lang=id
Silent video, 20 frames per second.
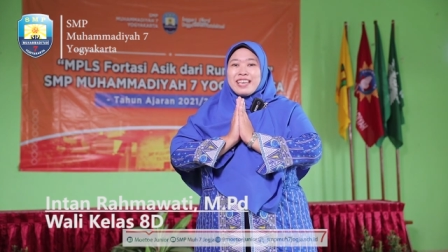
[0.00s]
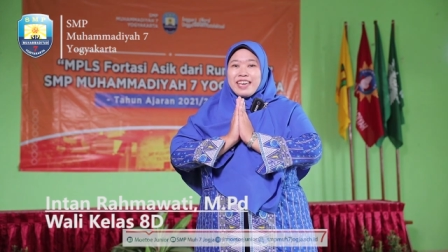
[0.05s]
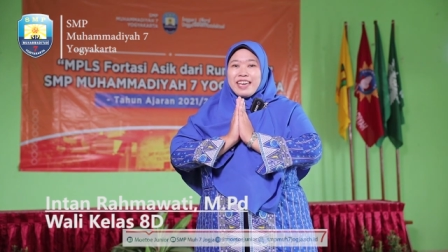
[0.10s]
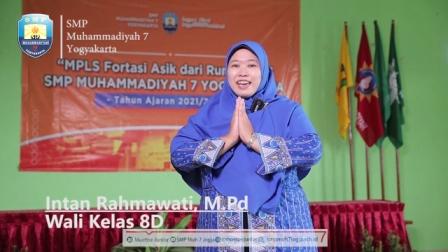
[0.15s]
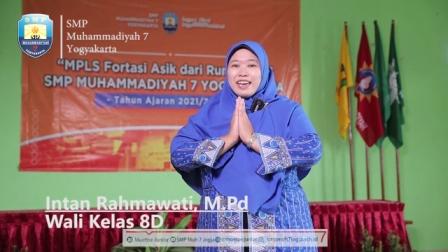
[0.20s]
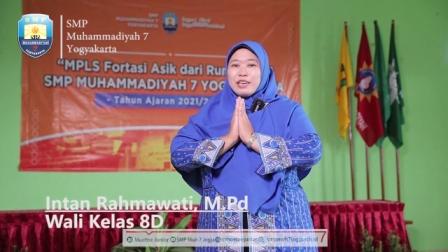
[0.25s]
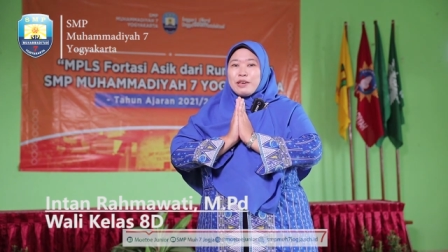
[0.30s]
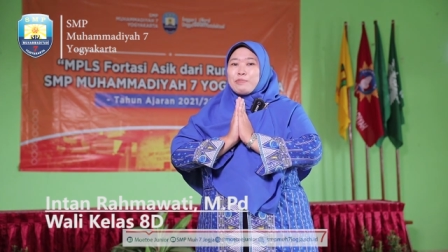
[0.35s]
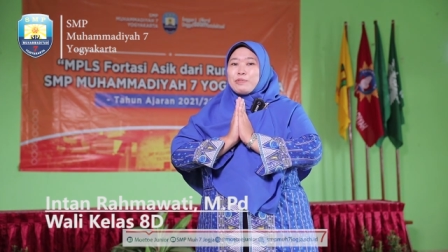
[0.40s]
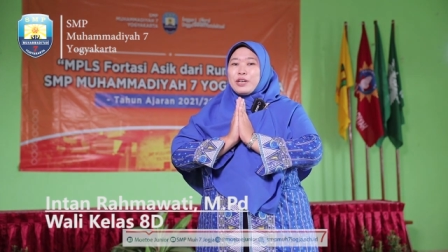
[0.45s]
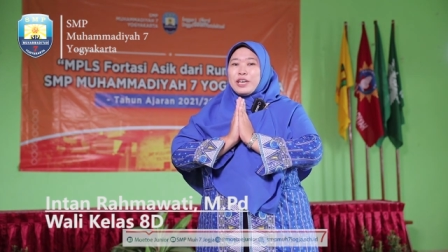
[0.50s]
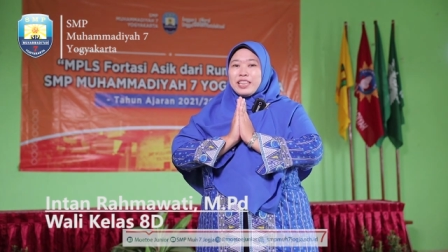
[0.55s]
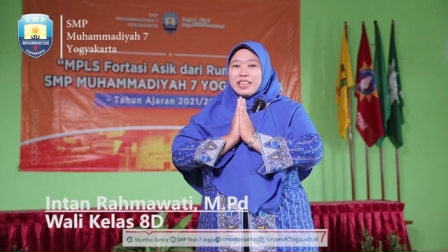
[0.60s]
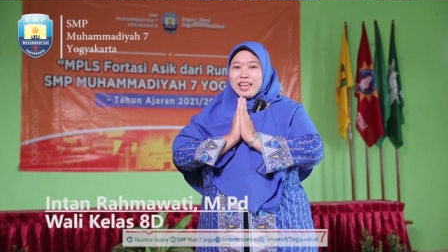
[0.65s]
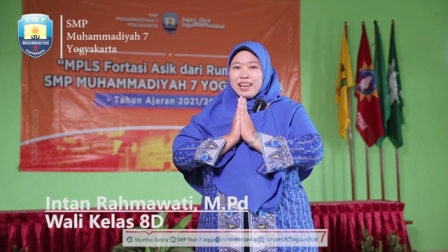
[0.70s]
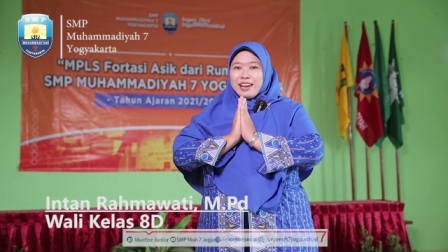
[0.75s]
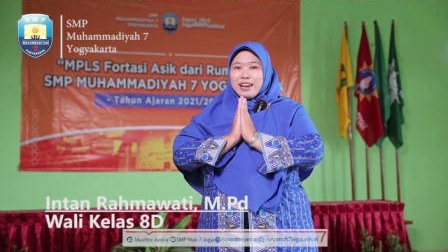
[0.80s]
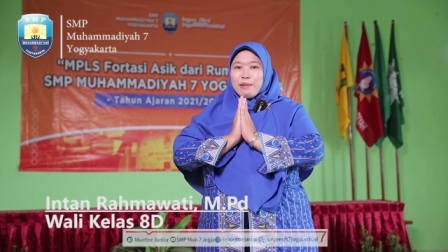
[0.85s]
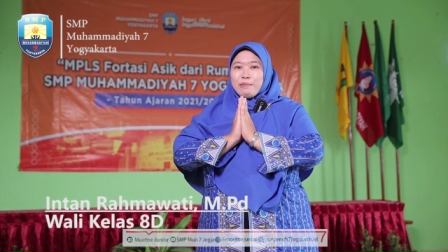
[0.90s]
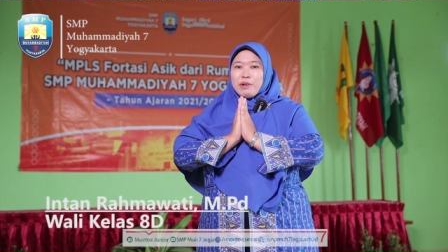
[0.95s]
saya Ibu
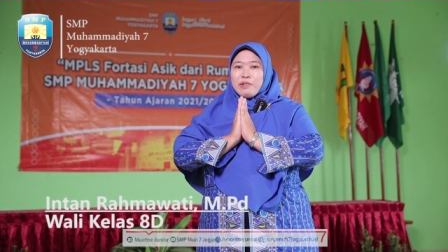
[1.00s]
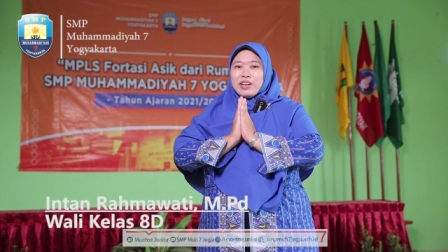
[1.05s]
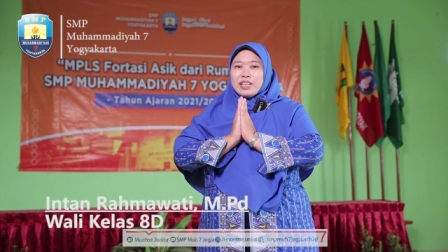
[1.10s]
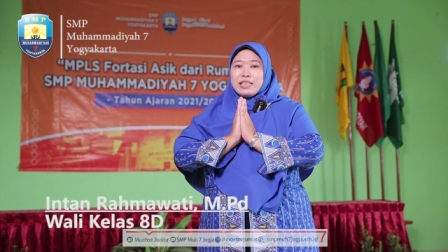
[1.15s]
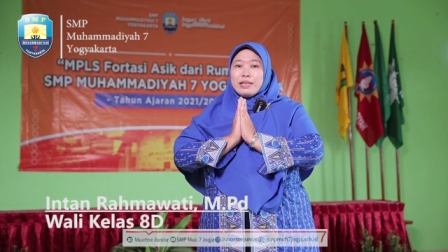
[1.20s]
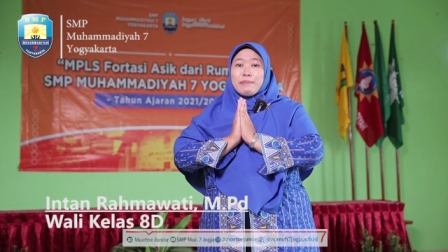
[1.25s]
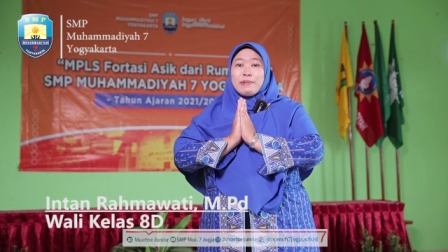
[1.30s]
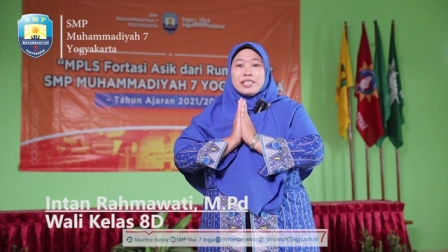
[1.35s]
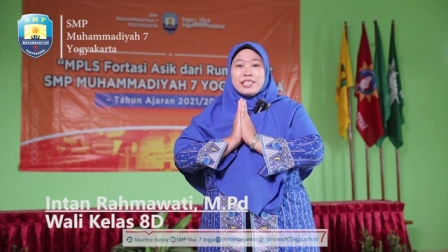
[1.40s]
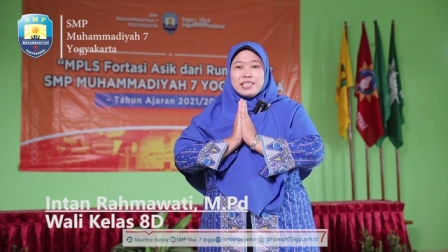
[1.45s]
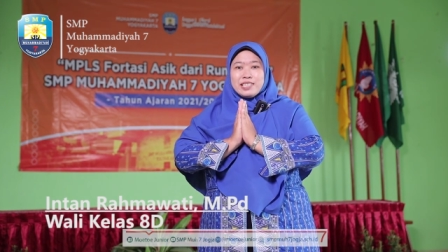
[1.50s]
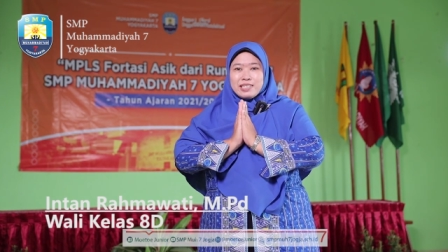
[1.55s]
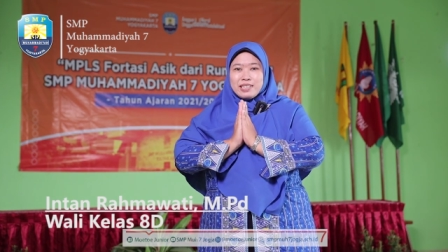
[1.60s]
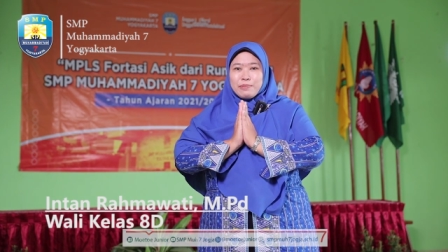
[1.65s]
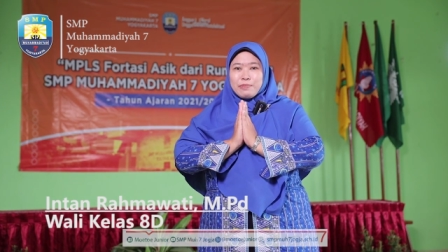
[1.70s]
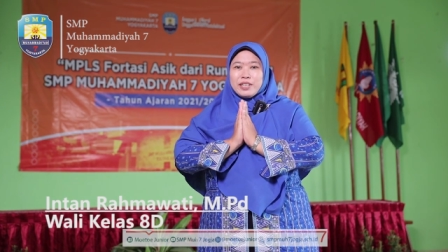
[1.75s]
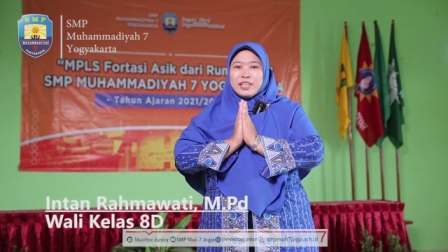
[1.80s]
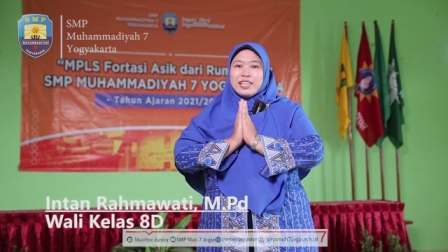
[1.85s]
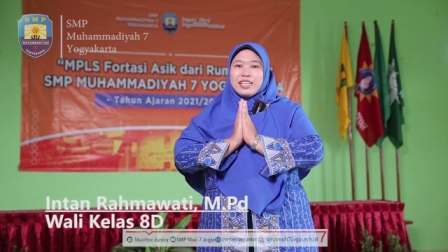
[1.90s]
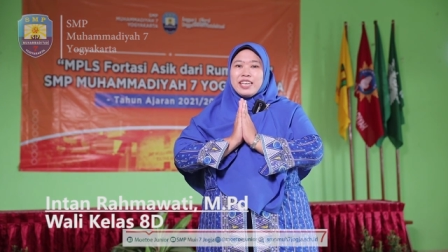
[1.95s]
Intan Rahmawati
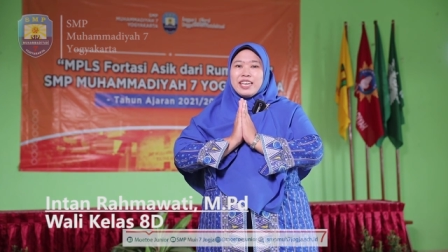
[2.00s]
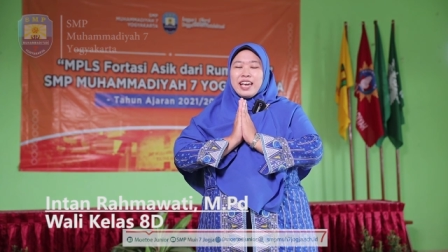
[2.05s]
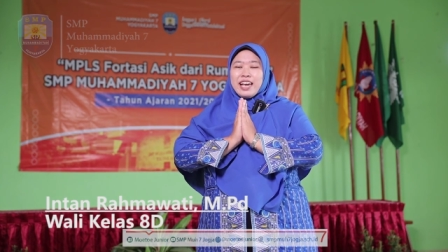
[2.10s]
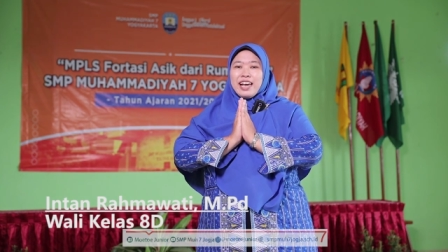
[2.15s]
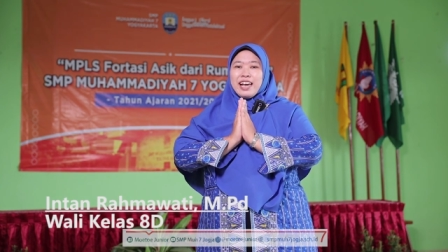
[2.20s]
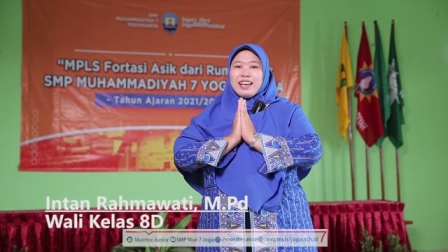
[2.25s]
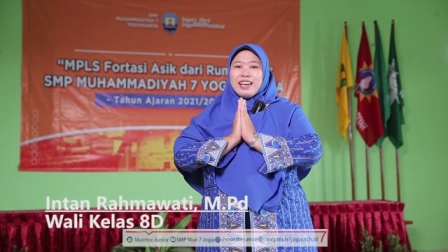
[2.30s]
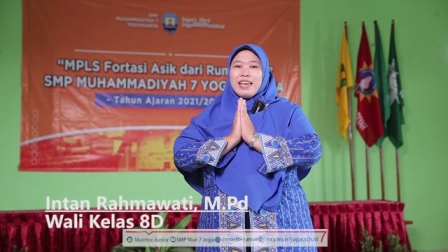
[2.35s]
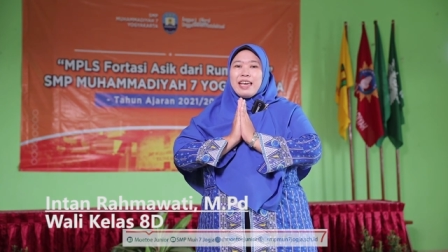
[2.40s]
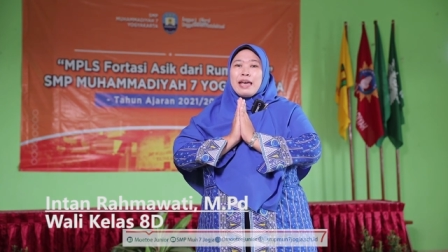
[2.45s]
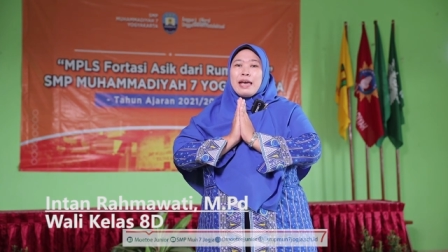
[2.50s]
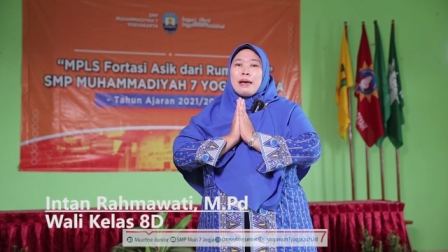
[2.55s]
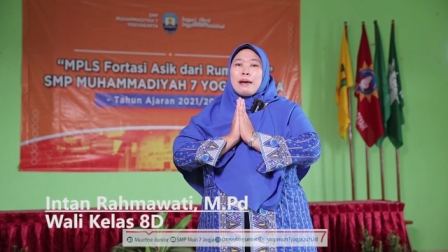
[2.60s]
Magister Pendidikan.